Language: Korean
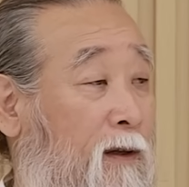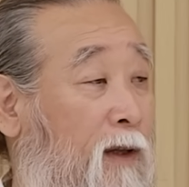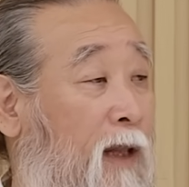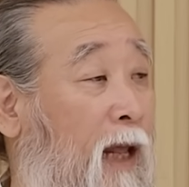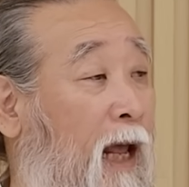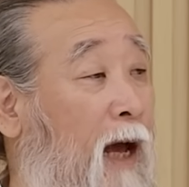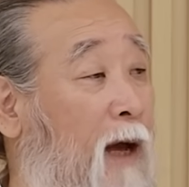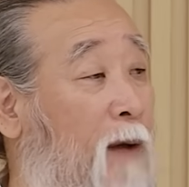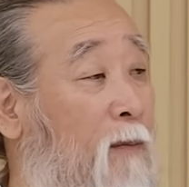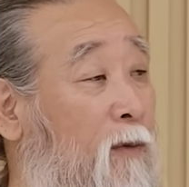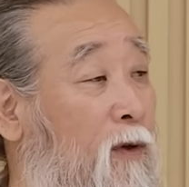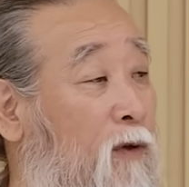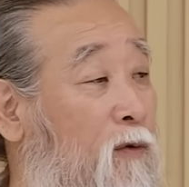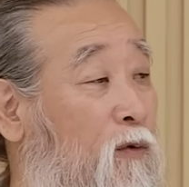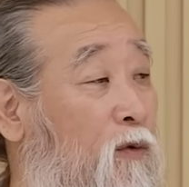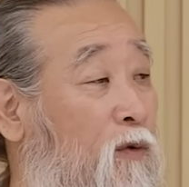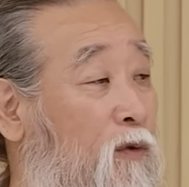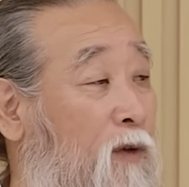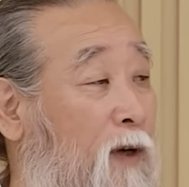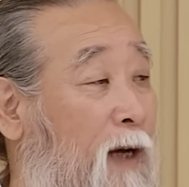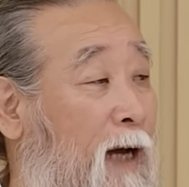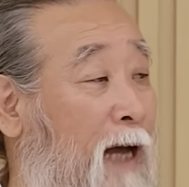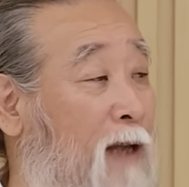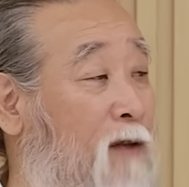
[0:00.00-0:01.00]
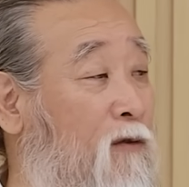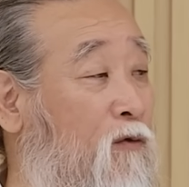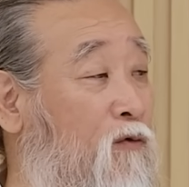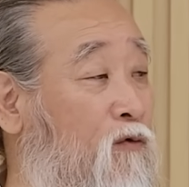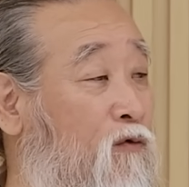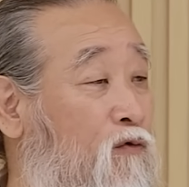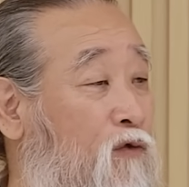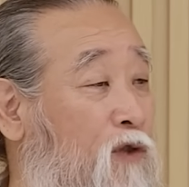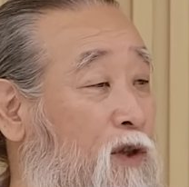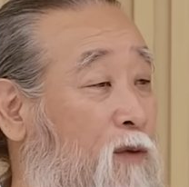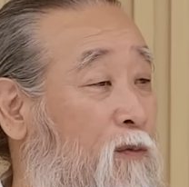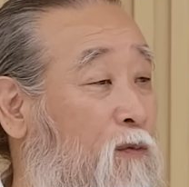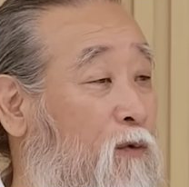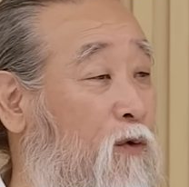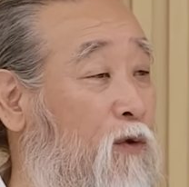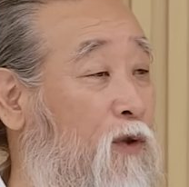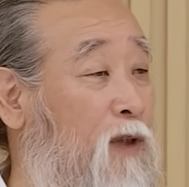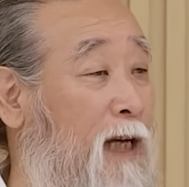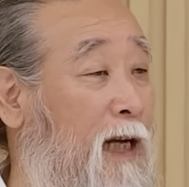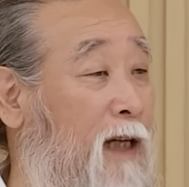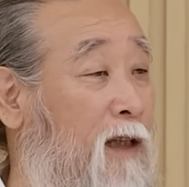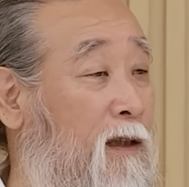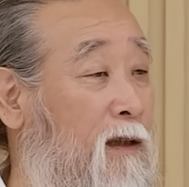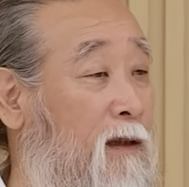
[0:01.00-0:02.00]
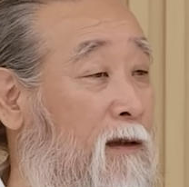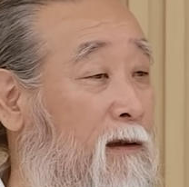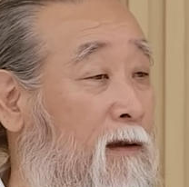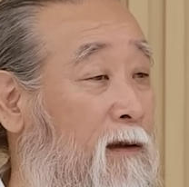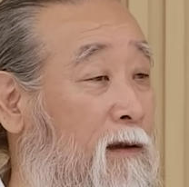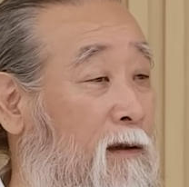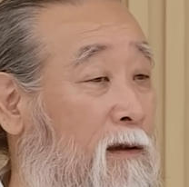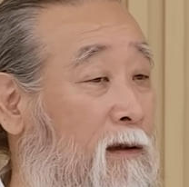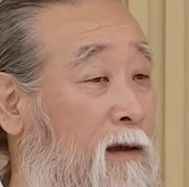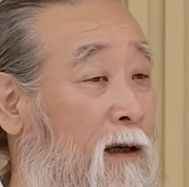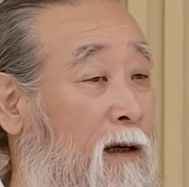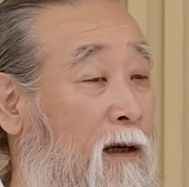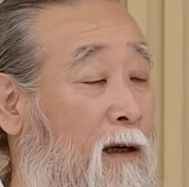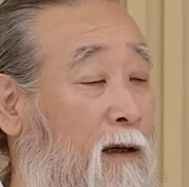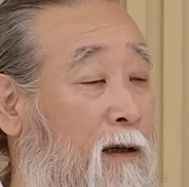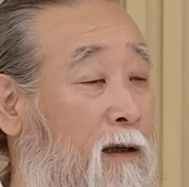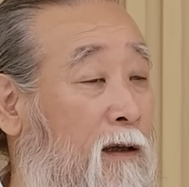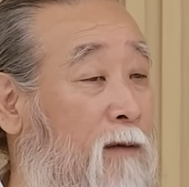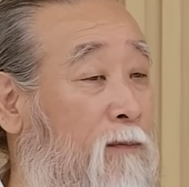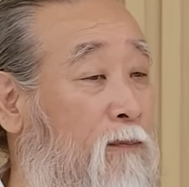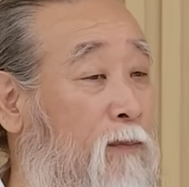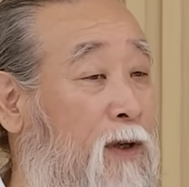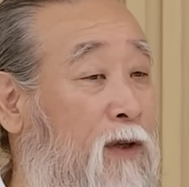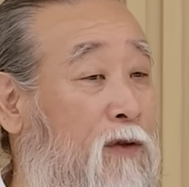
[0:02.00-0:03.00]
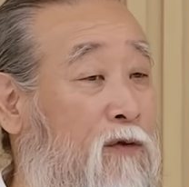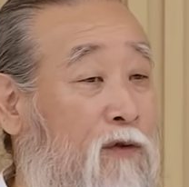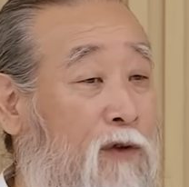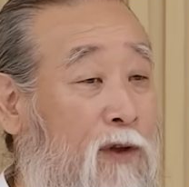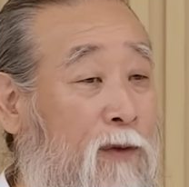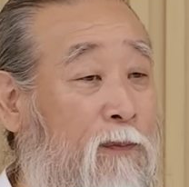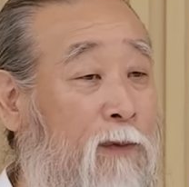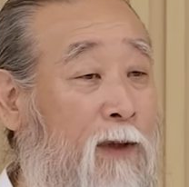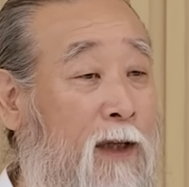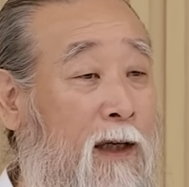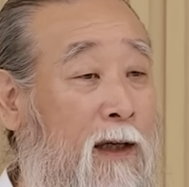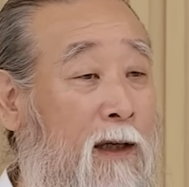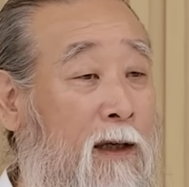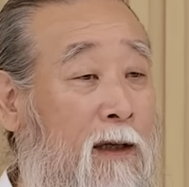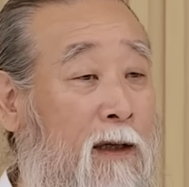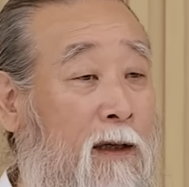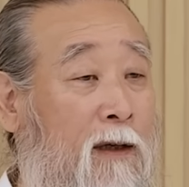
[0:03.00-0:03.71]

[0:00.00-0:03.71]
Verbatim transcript: 대한민국은 가족 중심으로 살던 어, 그런 민족입니다.